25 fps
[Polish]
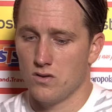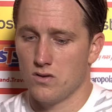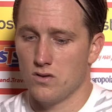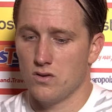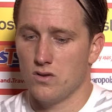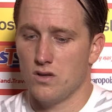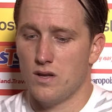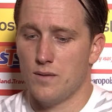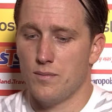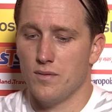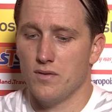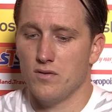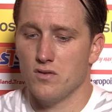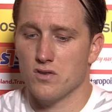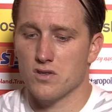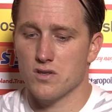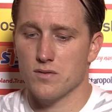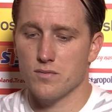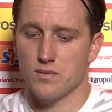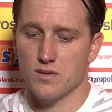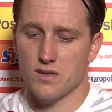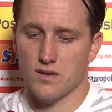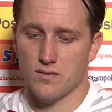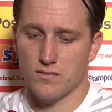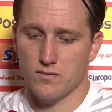Na pewno,
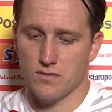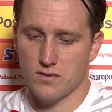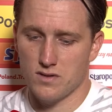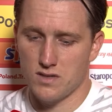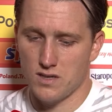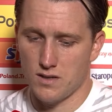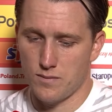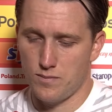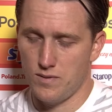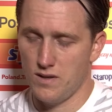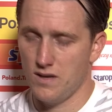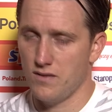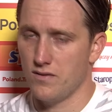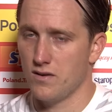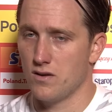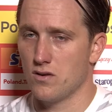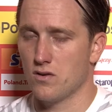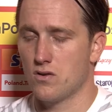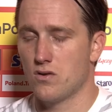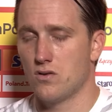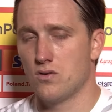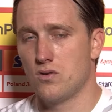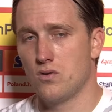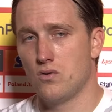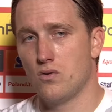żeby tam cierpliwie
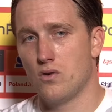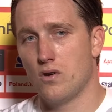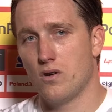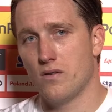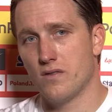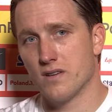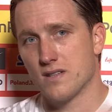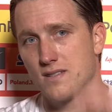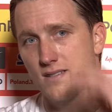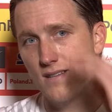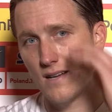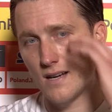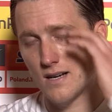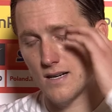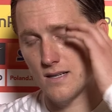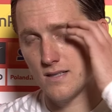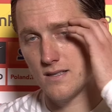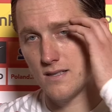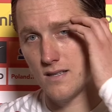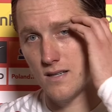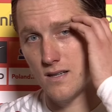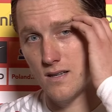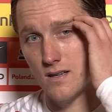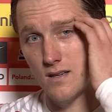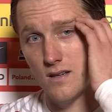no, kontynuować,
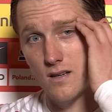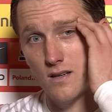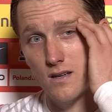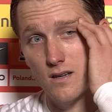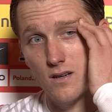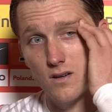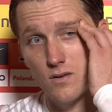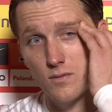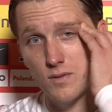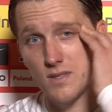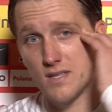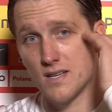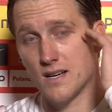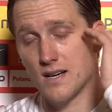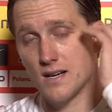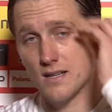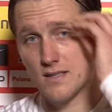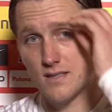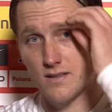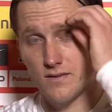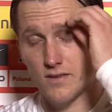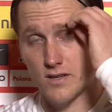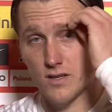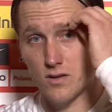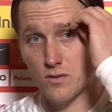starać się robić te
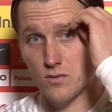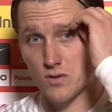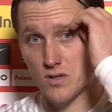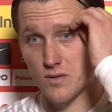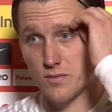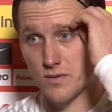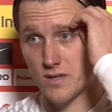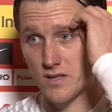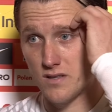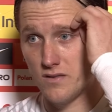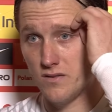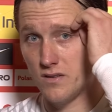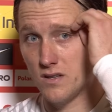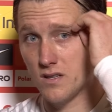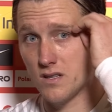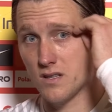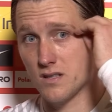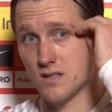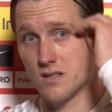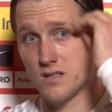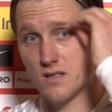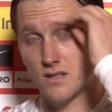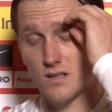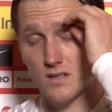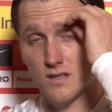akcje. Wiadomo, że przeciwnik
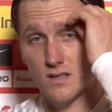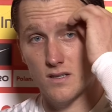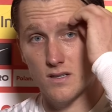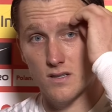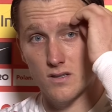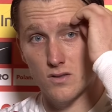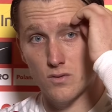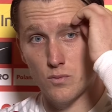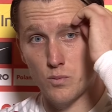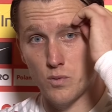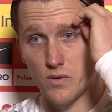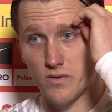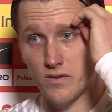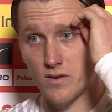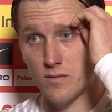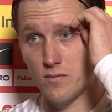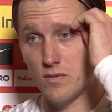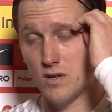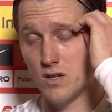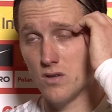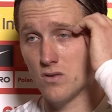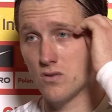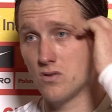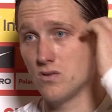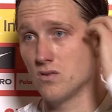też e, z upływem
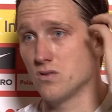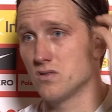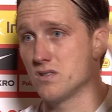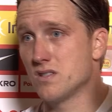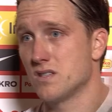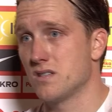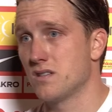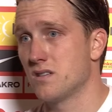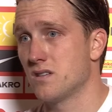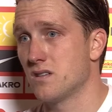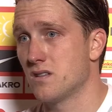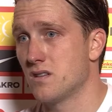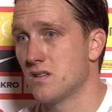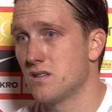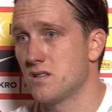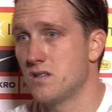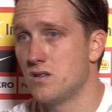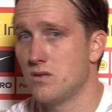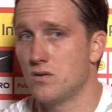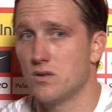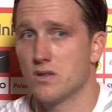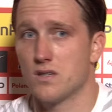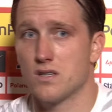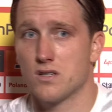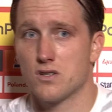minut no, gdzieś te
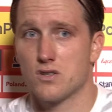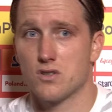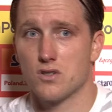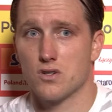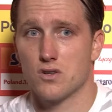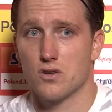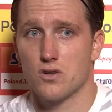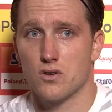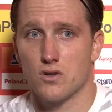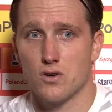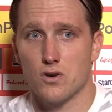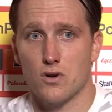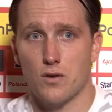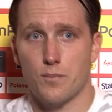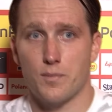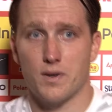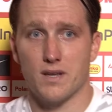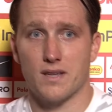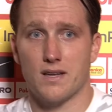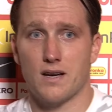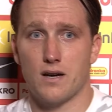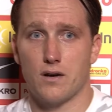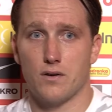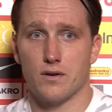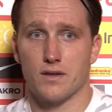siły też e,
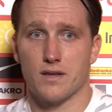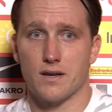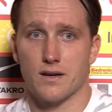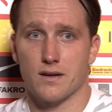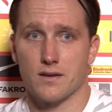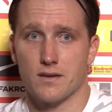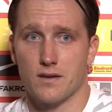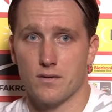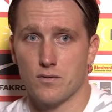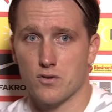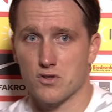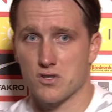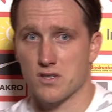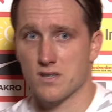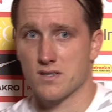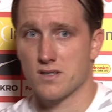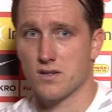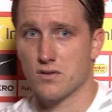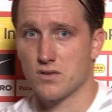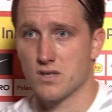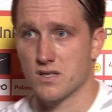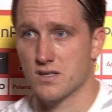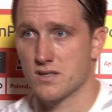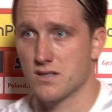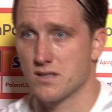opadały, tak? Nie można
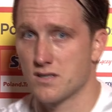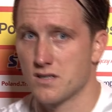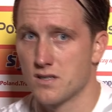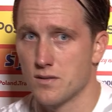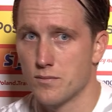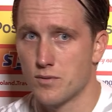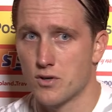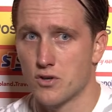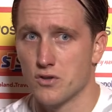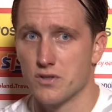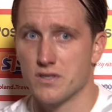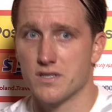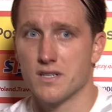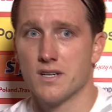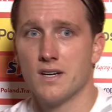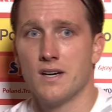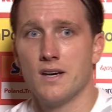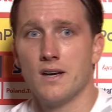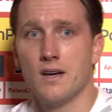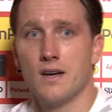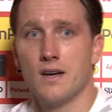cały czas też się bronić